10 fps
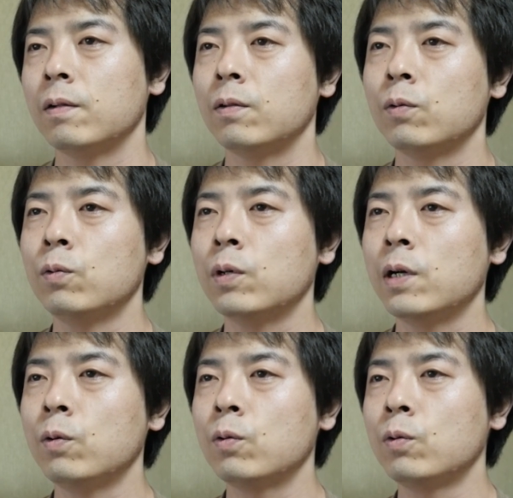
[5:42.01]
動
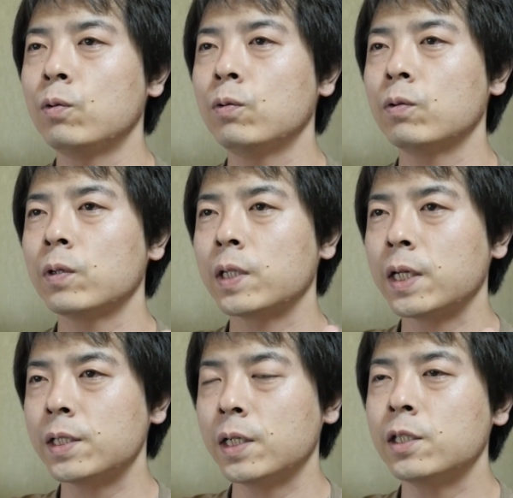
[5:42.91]
画をこう
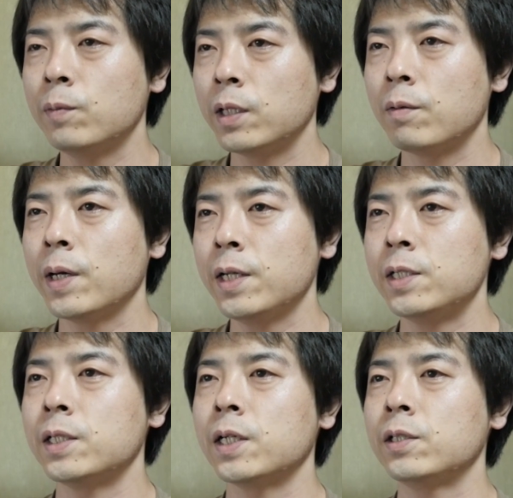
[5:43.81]
出し始めて毎
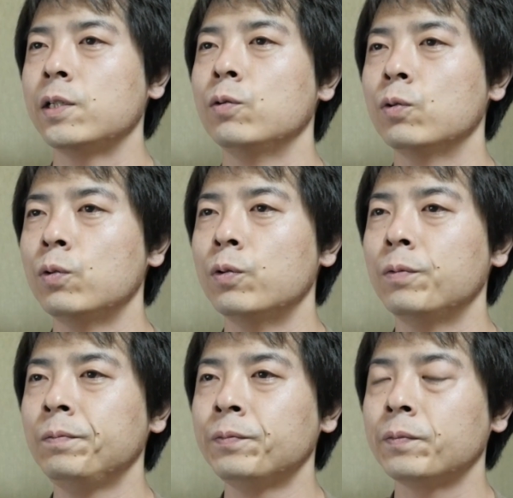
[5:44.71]
日出してると
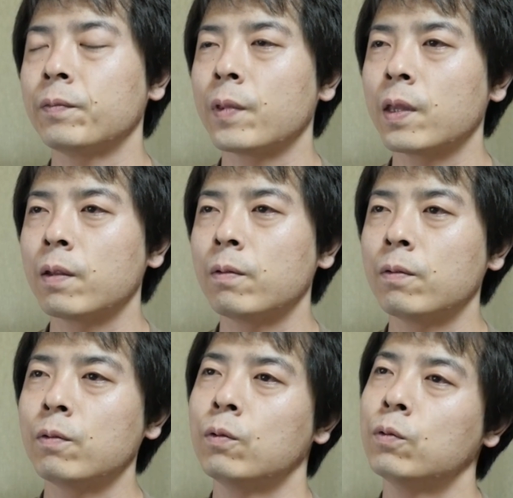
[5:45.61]

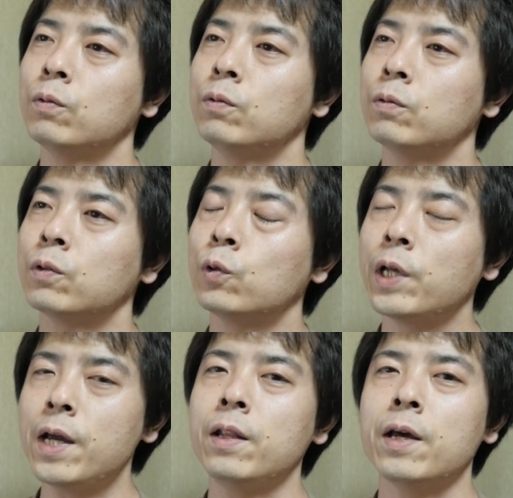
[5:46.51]
その途
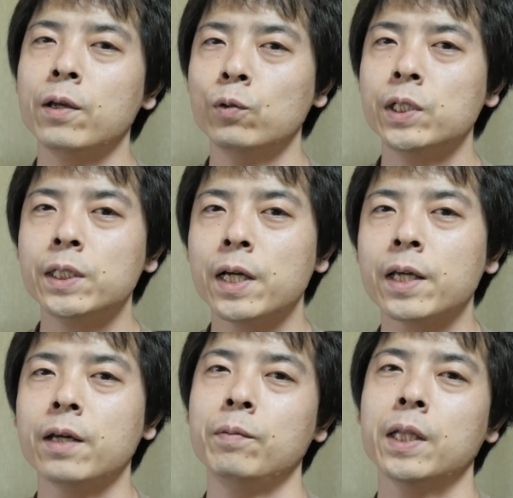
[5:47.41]
絶えないようにしな
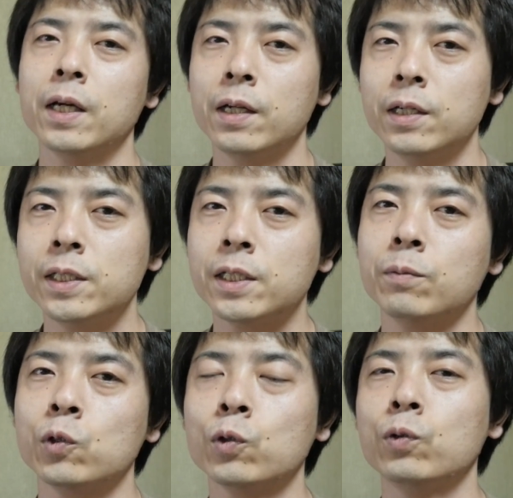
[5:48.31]
きゃみたいな意識
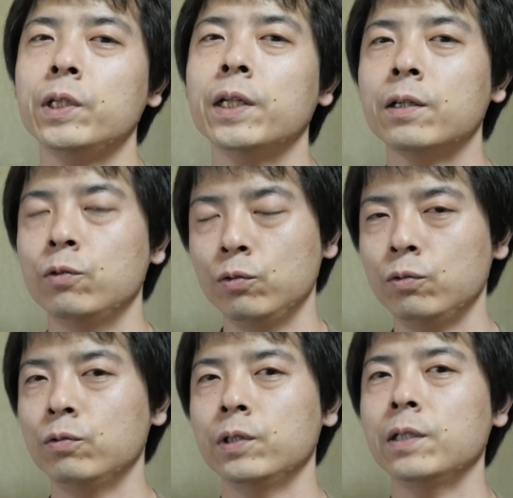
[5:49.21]
もちょっと出てくるん
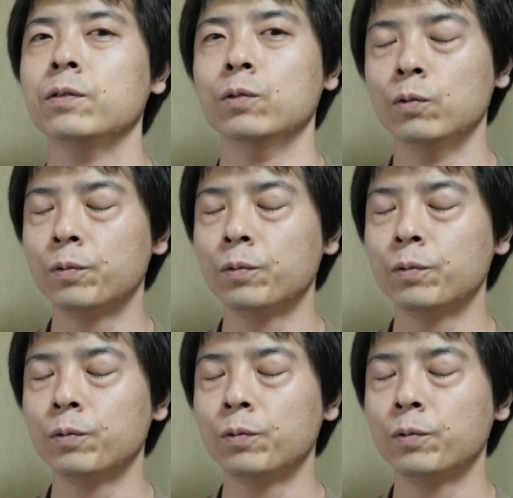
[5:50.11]
ですよ。